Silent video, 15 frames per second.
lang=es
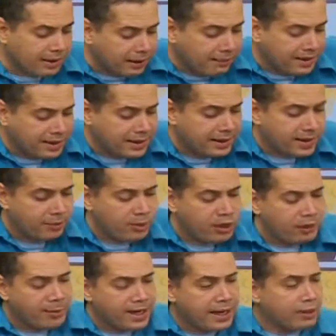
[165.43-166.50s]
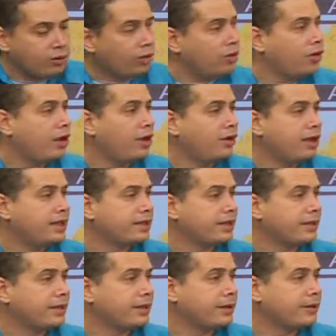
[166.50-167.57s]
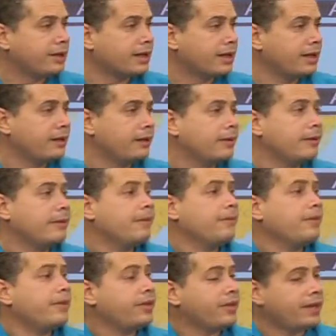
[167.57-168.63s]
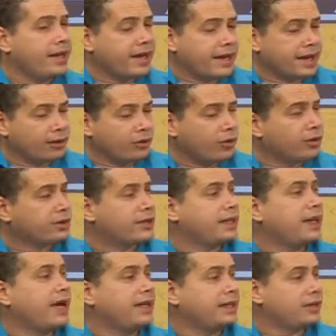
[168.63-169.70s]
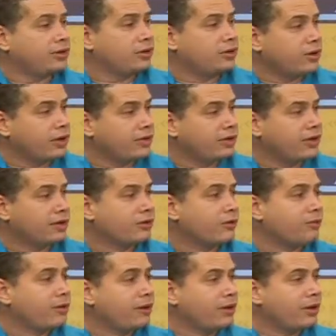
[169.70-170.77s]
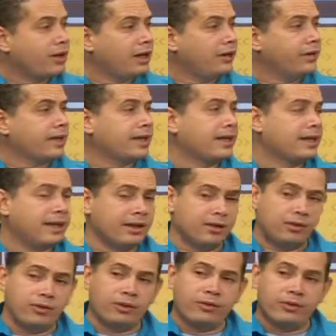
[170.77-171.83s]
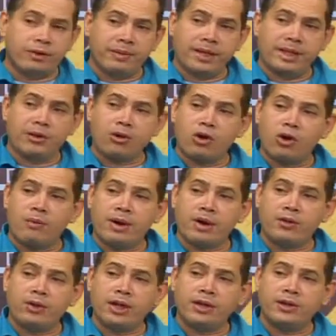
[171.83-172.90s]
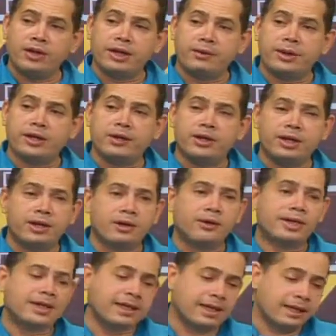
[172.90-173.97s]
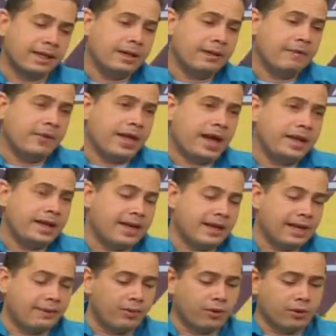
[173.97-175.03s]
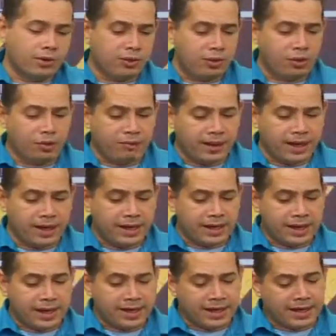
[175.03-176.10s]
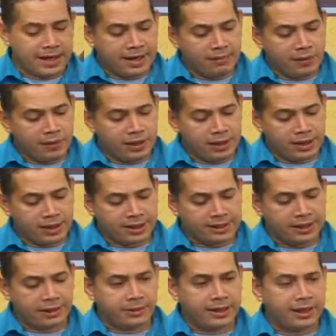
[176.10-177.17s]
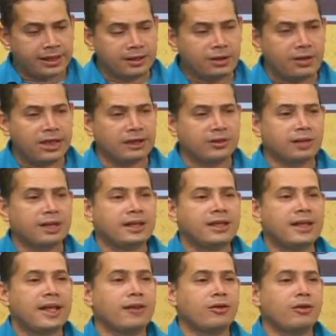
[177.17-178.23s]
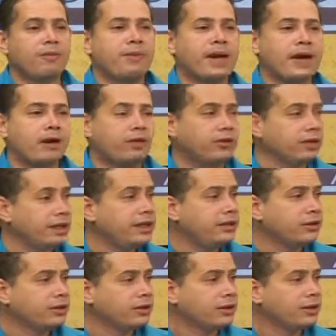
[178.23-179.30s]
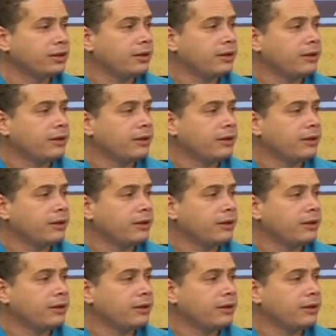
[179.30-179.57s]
representamos también a todos los adolescentes, ¿verdad? De 14 a 18 años que son privados de libertad, tanto femeninos como masculinos. Y bueno, esto va a ser, allí queremos, eh, allá queremos recibir donaciones tanto para los niños